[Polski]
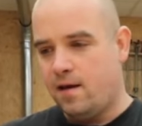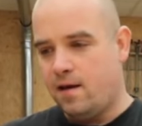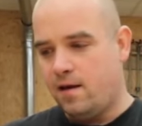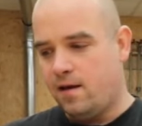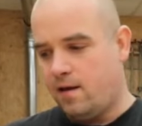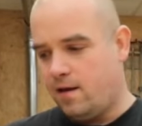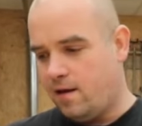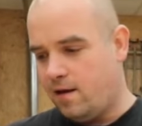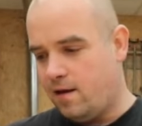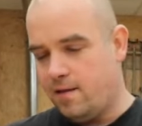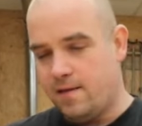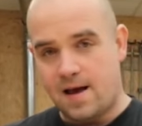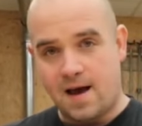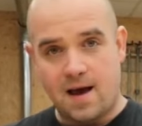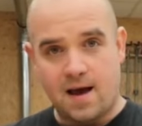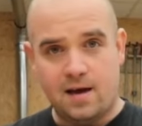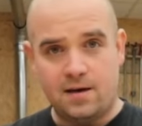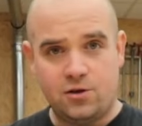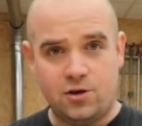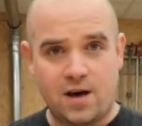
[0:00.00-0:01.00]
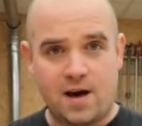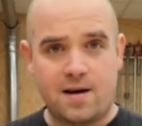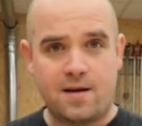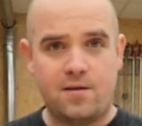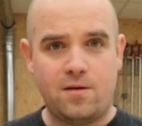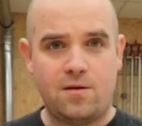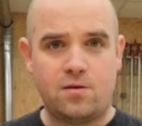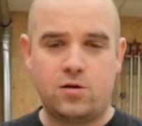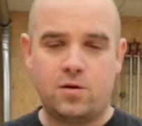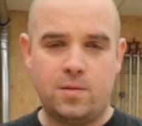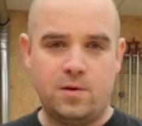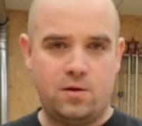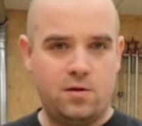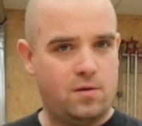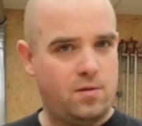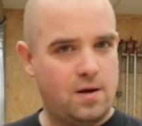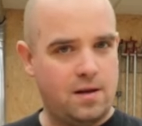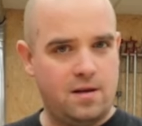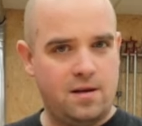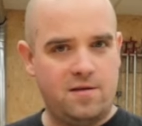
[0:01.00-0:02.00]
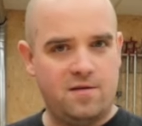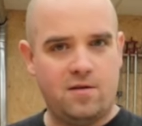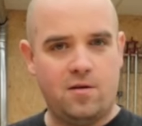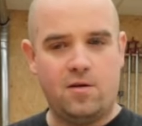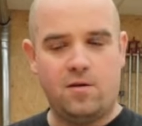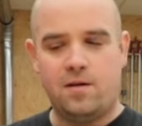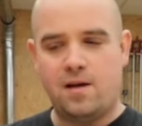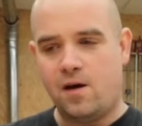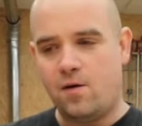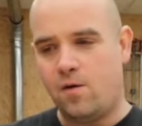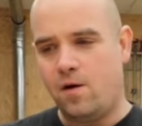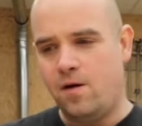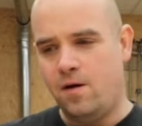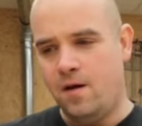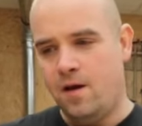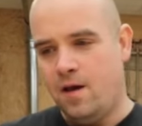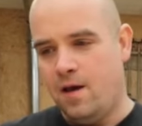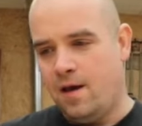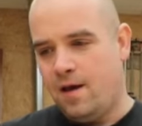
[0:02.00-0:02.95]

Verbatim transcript: e, na czarno, żeby to ładnie wyglądało.